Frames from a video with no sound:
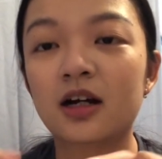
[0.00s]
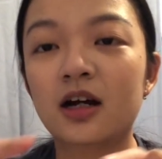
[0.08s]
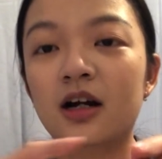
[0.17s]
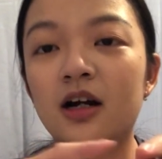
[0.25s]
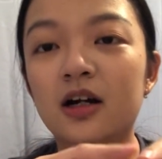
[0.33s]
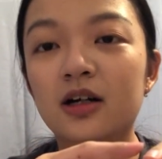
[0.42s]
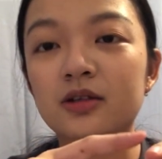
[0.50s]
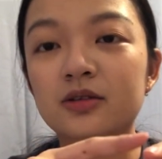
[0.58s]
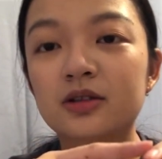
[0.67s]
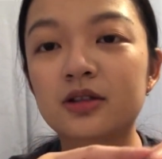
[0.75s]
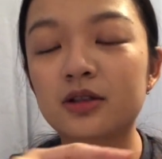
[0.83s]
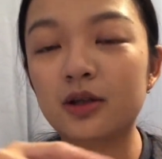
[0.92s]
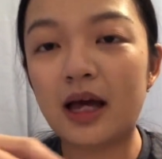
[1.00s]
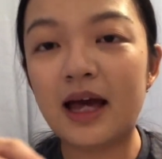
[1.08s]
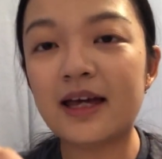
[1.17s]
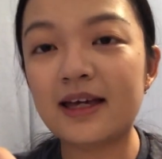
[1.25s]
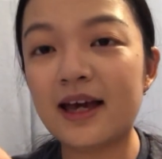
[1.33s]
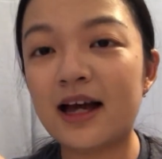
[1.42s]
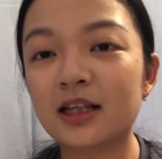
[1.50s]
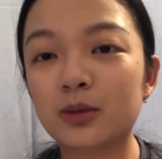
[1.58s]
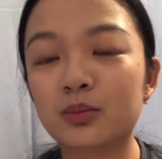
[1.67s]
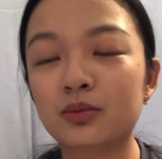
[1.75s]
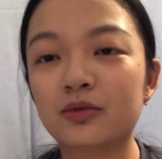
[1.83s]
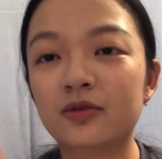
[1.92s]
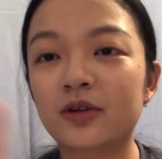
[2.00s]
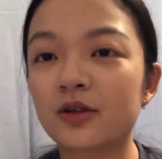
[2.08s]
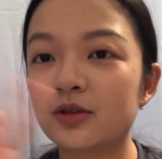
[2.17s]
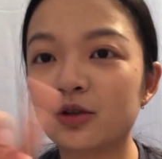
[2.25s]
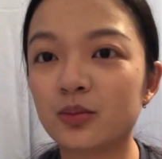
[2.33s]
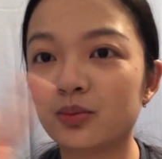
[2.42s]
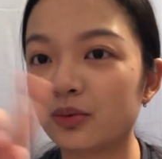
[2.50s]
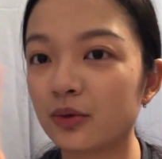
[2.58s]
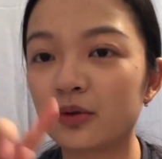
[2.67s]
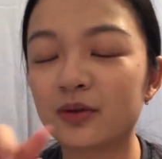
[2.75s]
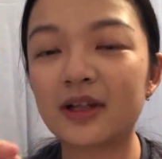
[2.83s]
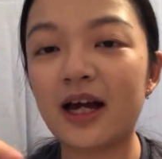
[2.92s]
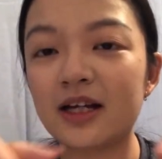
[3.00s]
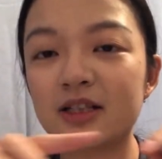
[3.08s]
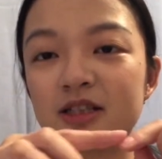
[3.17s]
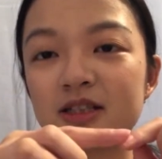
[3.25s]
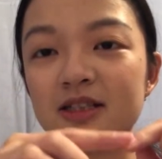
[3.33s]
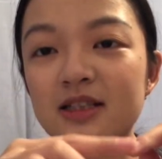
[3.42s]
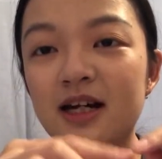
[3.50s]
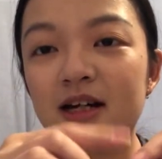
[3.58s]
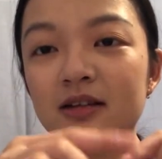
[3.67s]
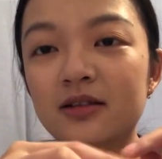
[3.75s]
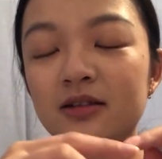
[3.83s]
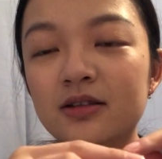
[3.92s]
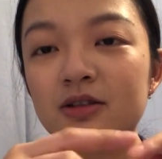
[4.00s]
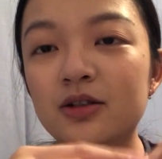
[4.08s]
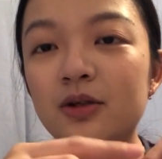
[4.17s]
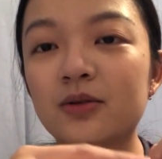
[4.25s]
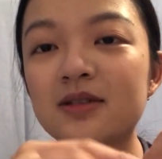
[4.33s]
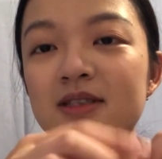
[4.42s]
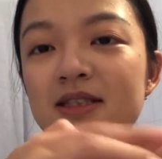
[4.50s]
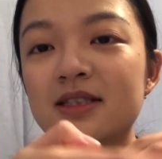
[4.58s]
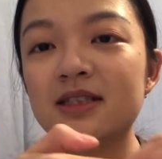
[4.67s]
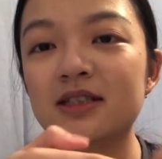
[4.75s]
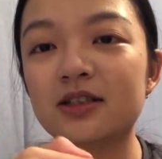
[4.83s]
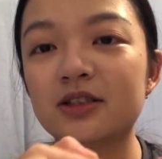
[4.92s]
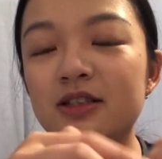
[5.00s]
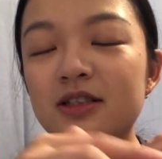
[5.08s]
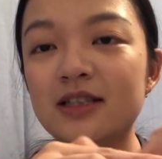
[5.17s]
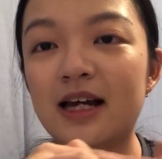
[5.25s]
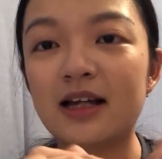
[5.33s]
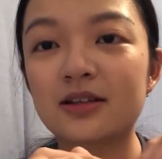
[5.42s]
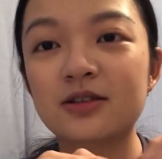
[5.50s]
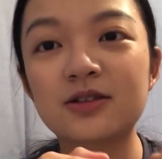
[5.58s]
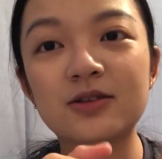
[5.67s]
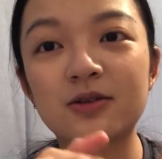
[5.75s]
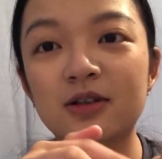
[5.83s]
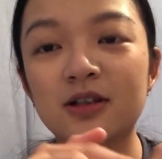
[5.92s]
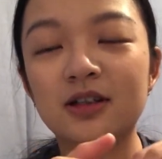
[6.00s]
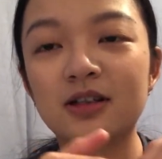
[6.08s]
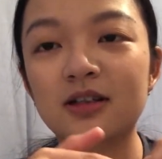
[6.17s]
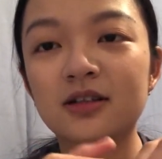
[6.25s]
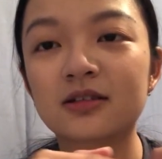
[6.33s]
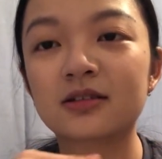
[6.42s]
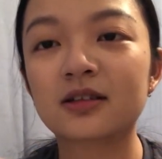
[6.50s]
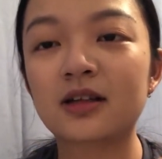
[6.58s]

而按压的部分就不用戴指甲，就用自己的指甲就可以了。